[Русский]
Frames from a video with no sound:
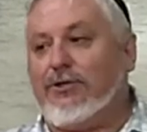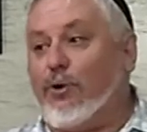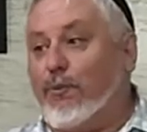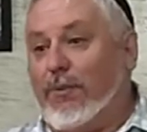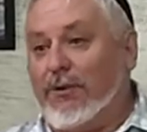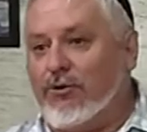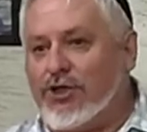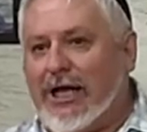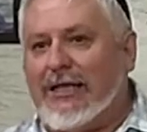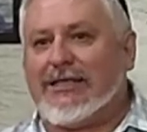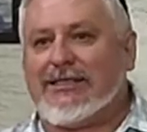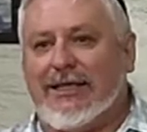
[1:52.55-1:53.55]
то
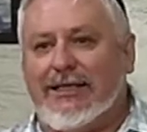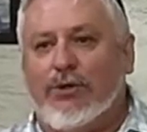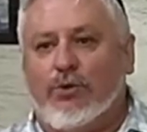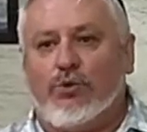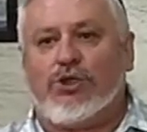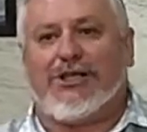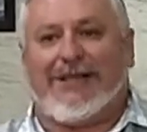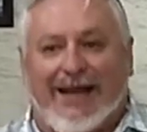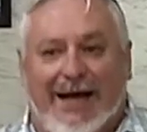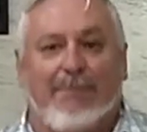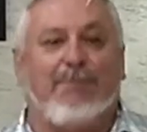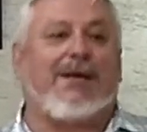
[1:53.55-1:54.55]
получалось, они учат
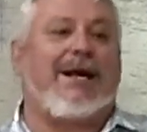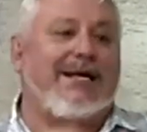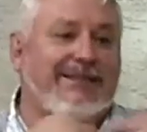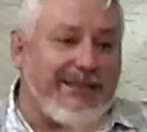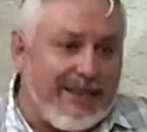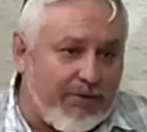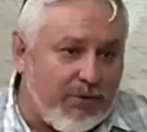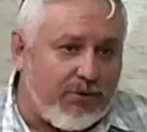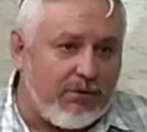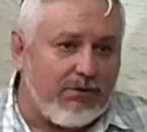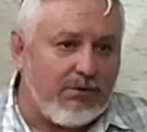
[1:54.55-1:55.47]
обратному,